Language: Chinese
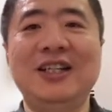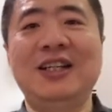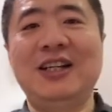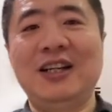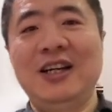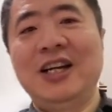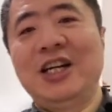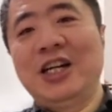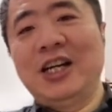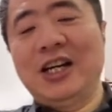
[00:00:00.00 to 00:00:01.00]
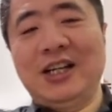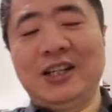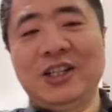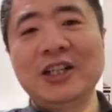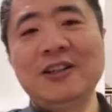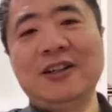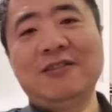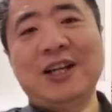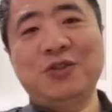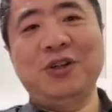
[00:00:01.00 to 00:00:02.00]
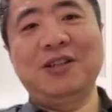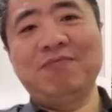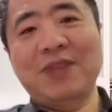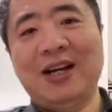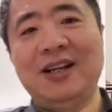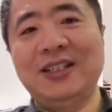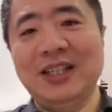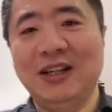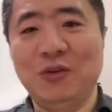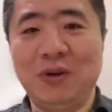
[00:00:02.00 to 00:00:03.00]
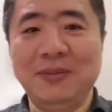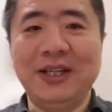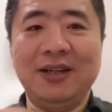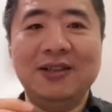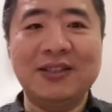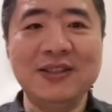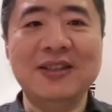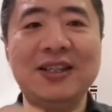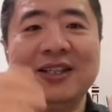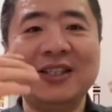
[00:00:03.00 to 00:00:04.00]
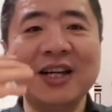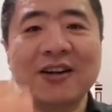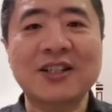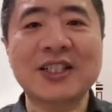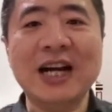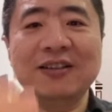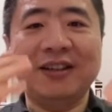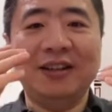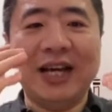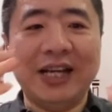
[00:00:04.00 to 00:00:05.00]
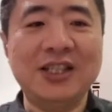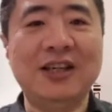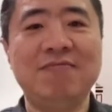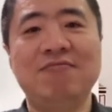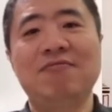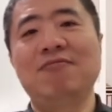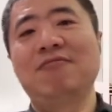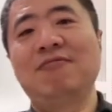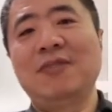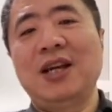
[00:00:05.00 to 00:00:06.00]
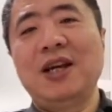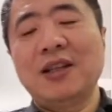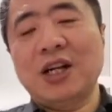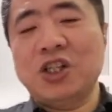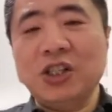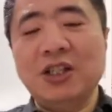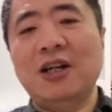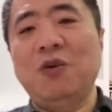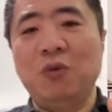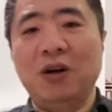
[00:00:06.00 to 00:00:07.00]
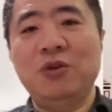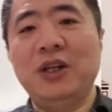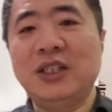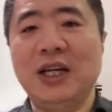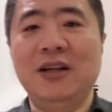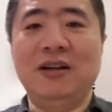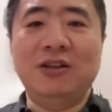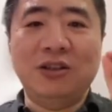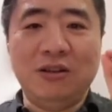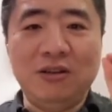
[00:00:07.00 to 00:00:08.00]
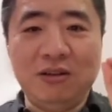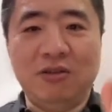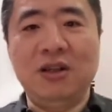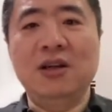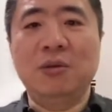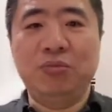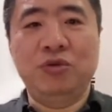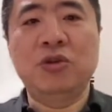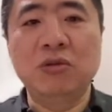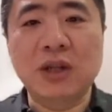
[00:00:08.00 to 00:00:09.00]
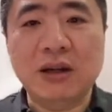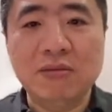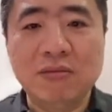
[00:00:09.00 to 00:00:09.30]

个，呃，深刻他说的啊，这个我们得自底向上的来写。但实际上我对这个是有一个补充的，